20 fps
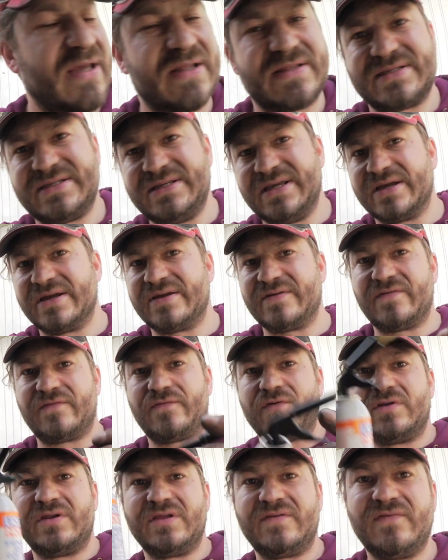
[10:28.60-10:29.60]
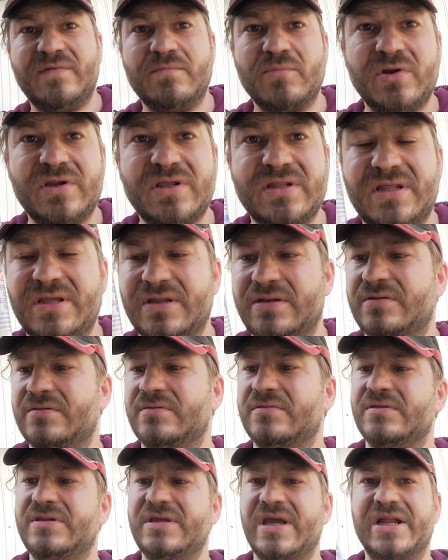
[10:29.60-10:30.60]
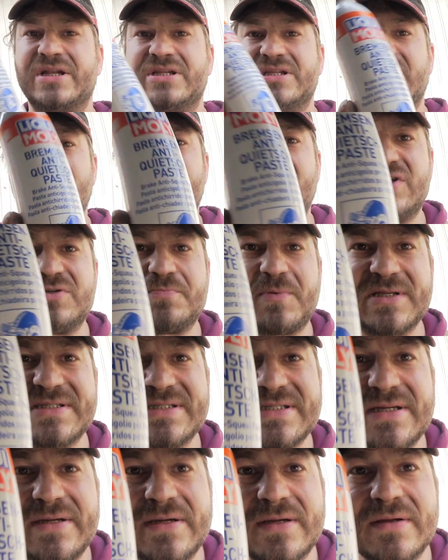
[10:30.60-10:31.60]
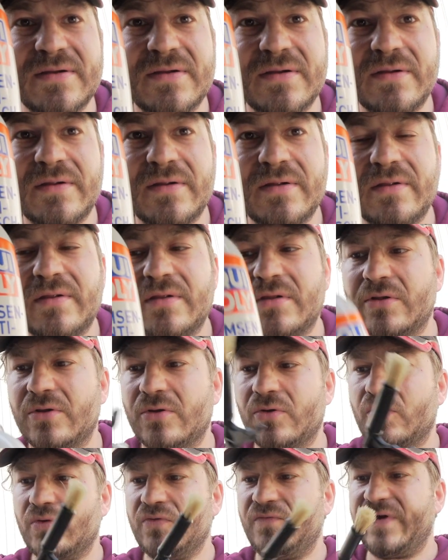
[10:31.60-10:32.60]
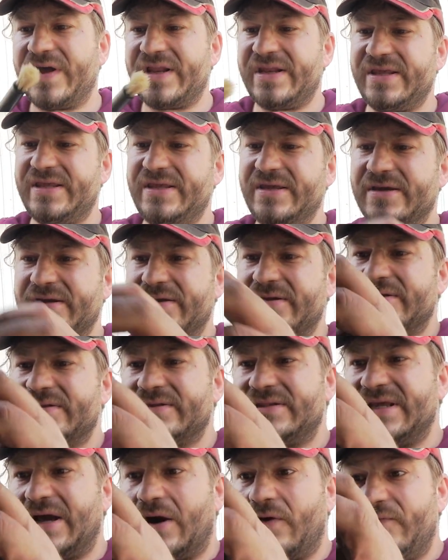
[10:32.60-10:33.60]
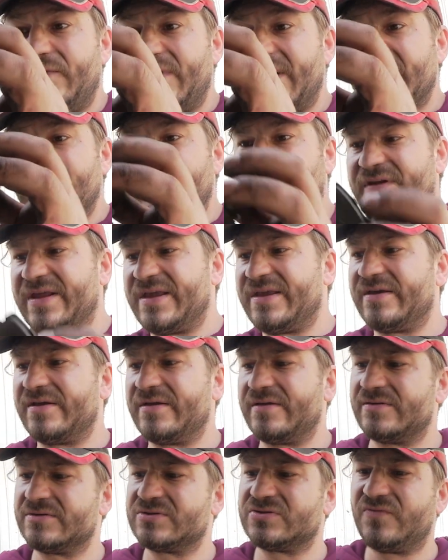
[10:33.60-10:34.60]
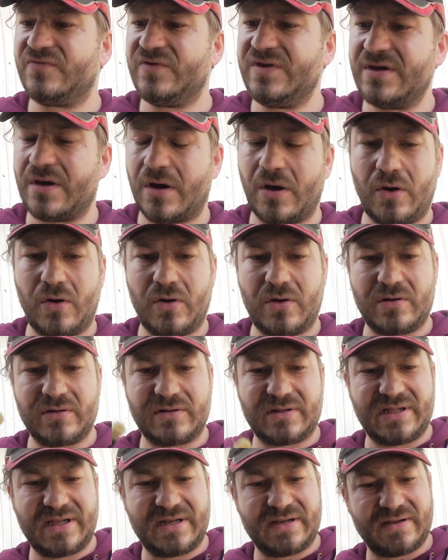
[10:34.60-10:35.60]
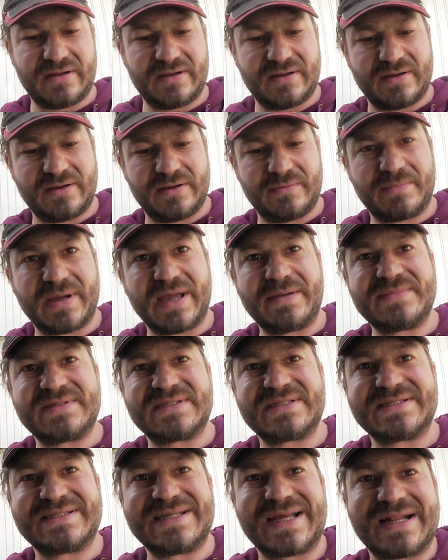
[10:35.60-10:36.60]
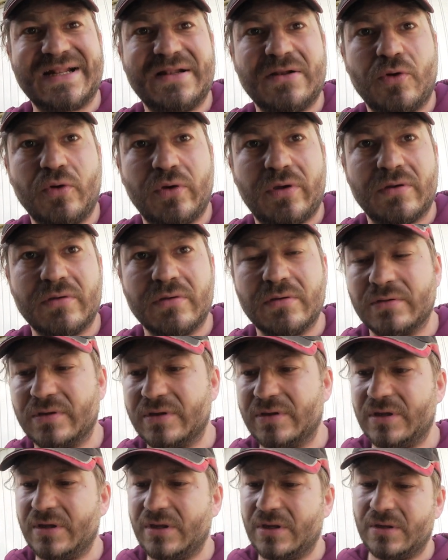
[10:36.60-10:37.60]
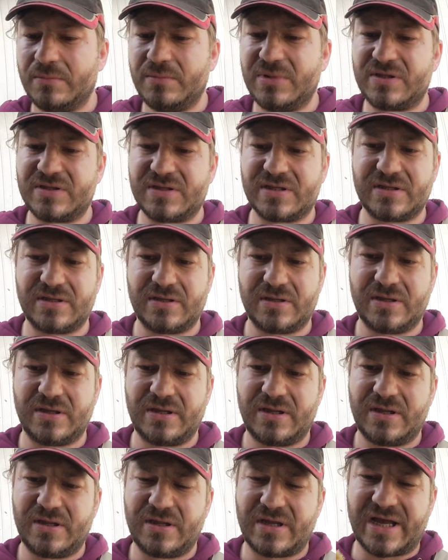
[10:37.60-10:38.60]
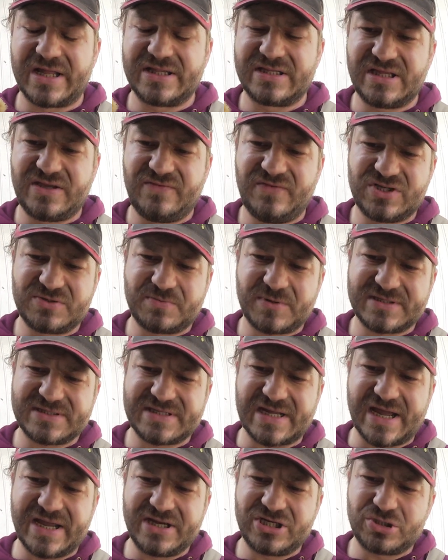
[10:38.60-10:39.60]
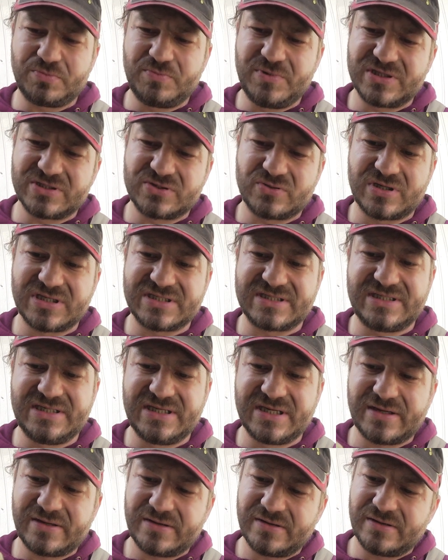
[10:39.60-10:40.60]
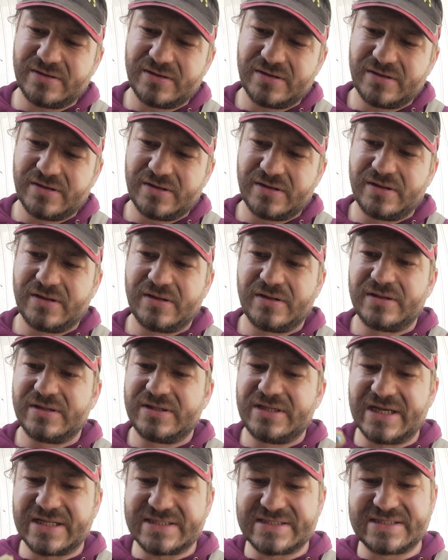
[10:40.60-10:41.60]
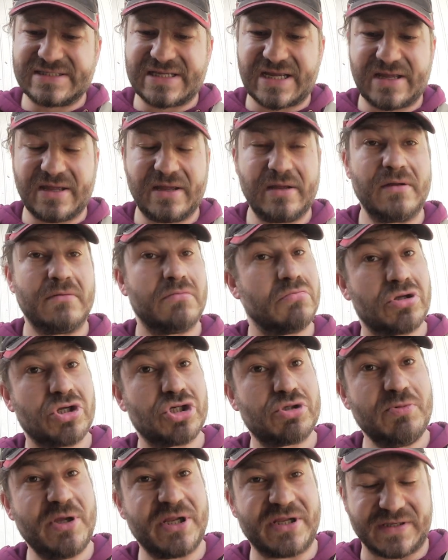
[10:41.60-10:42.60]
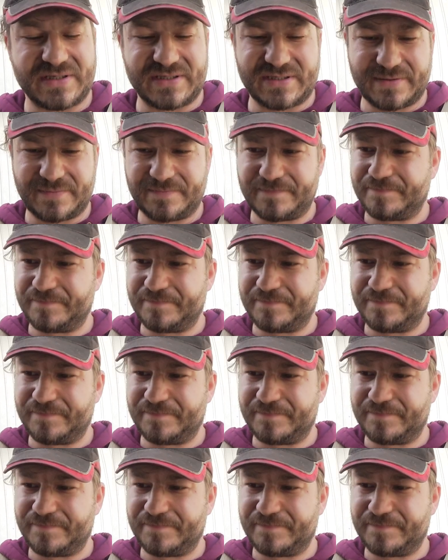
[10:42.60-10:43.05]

jetzt hier von Liquimolli den, die Anti-Quietsch-Paste und werde hier die Auflagefläche sowie auch den Bremssattelrücken mit Anti-Quietschpaste einschmieren, sodass hier die ganze Sache geschmiert ist.